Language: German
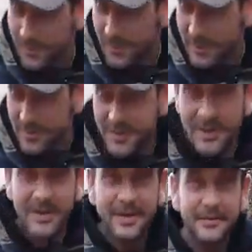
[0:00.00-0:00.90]
du wolltest
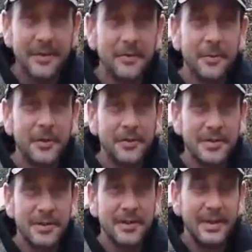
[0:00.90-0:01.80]
ein Video mit
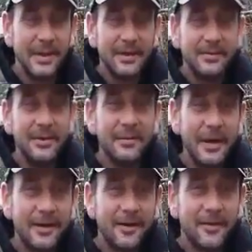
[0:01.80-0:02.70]
unseren
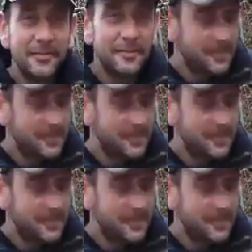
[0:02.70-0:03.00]
vier haben.